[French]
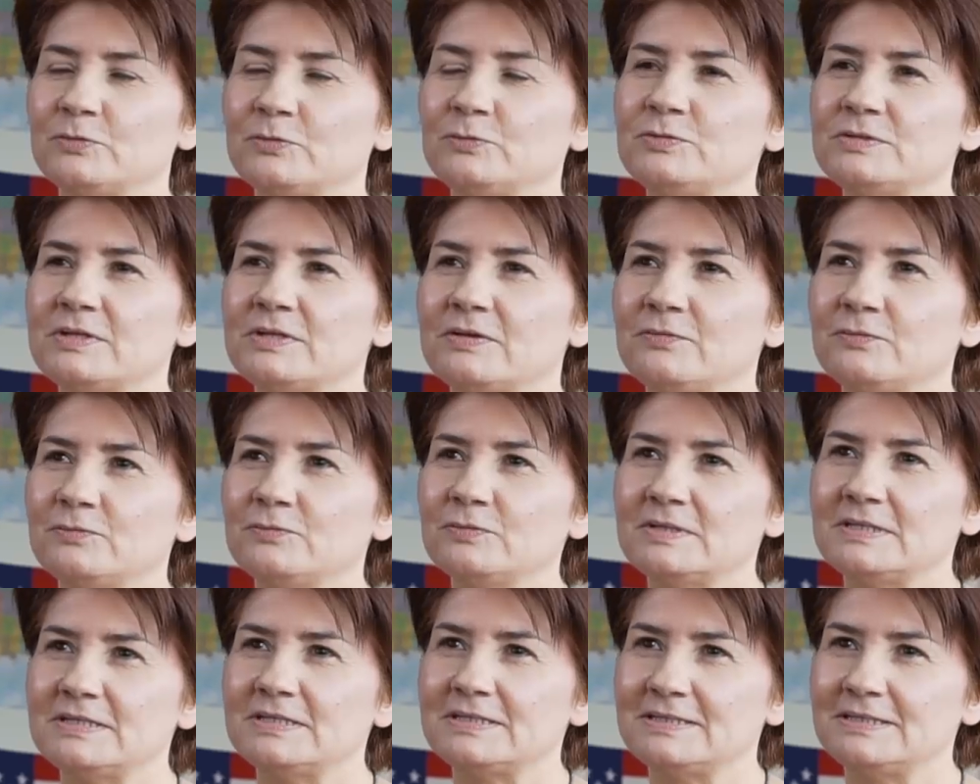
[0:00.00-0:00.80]
nous
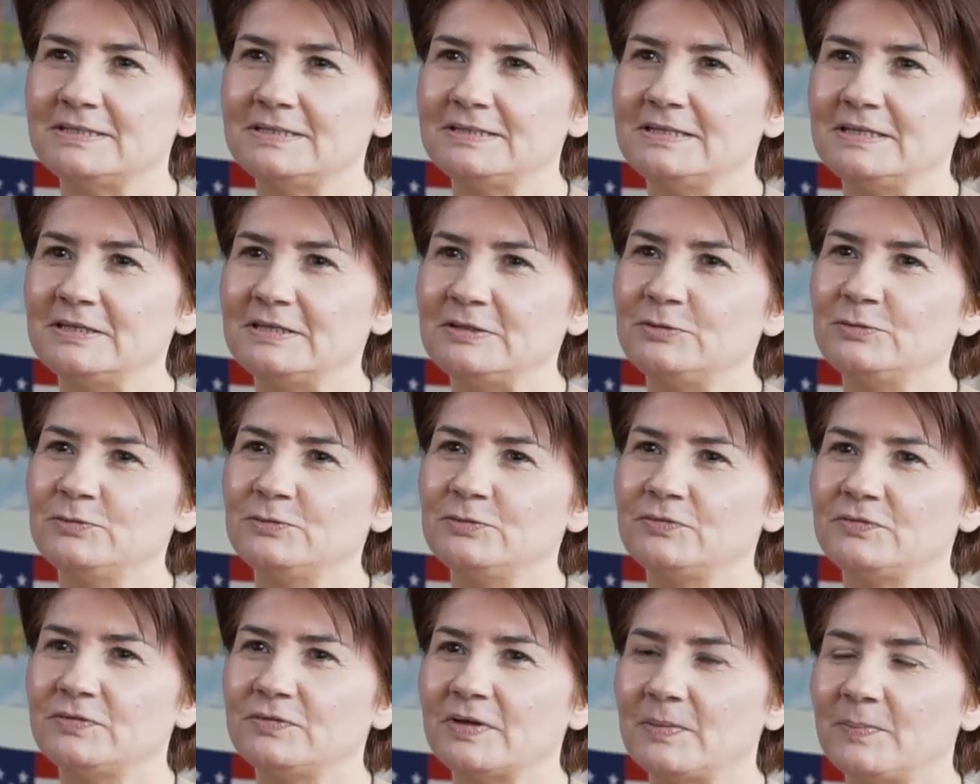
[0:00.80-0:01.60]
avons décidé
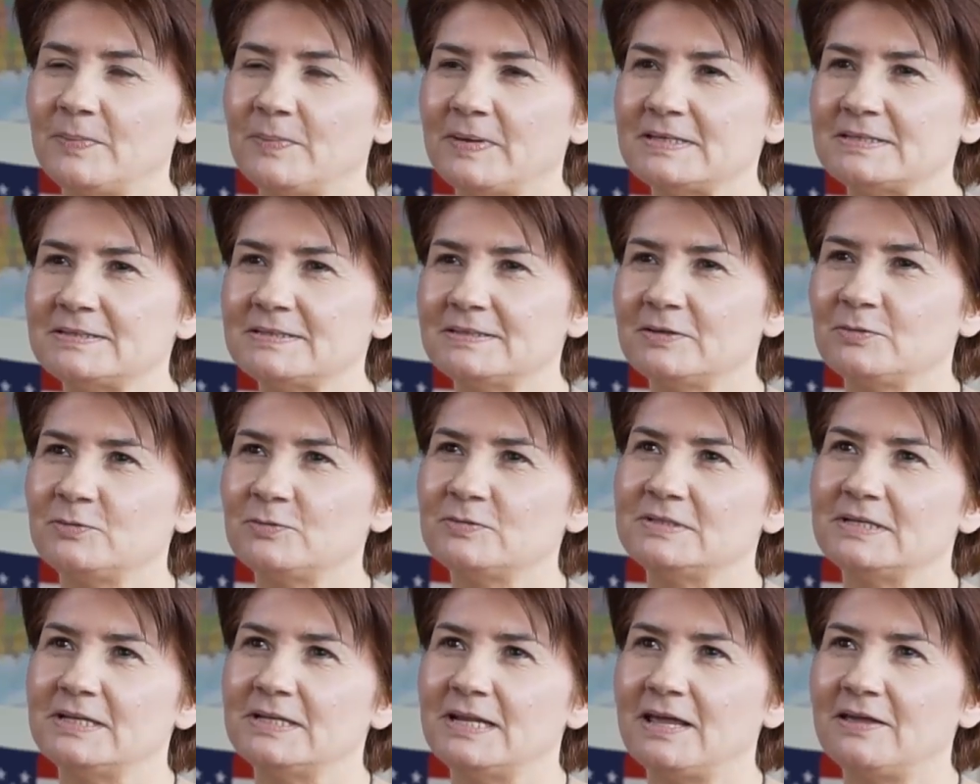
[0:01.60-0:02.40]
de faire passer aux
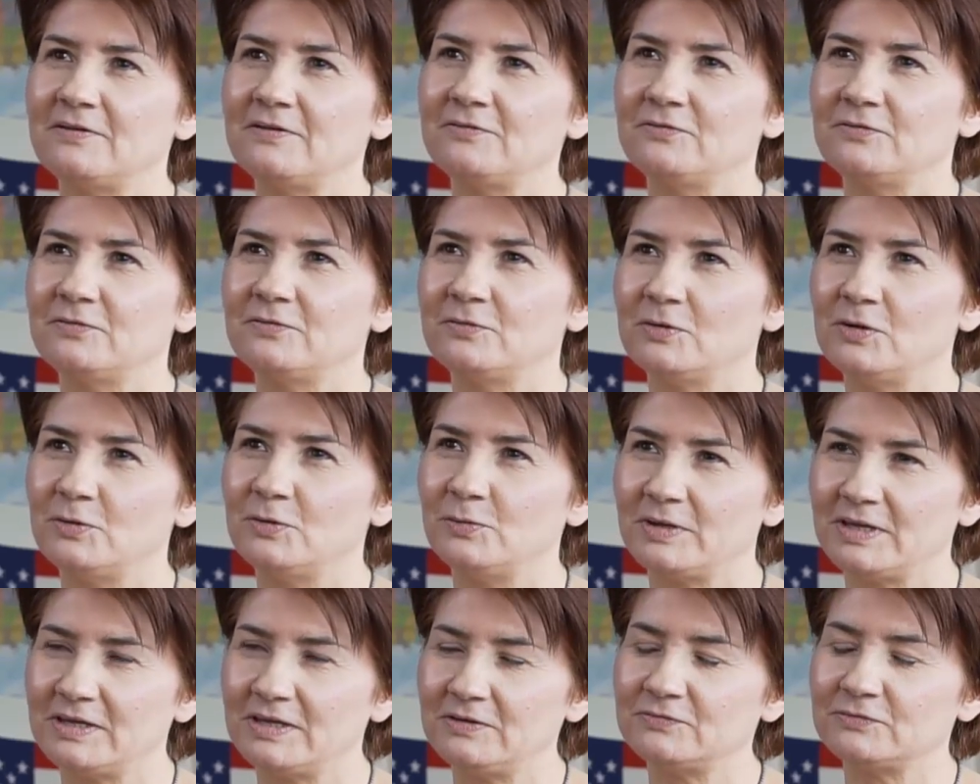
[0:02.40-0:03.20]
élèves
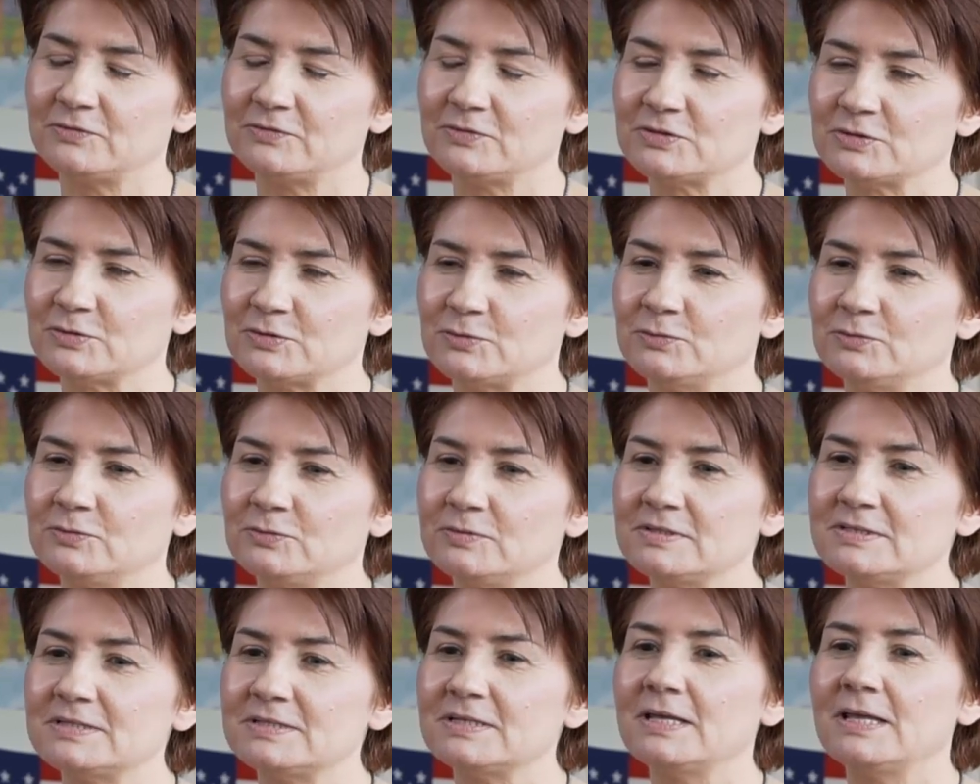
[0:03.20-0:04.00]
le Key for
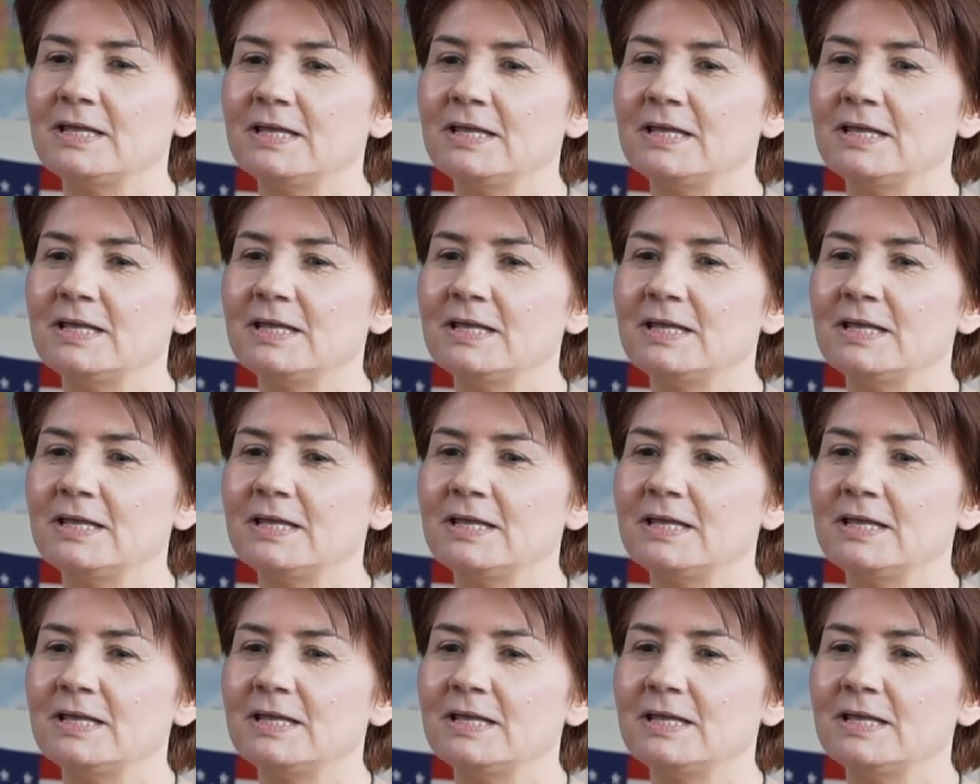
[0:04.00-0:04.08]
Schools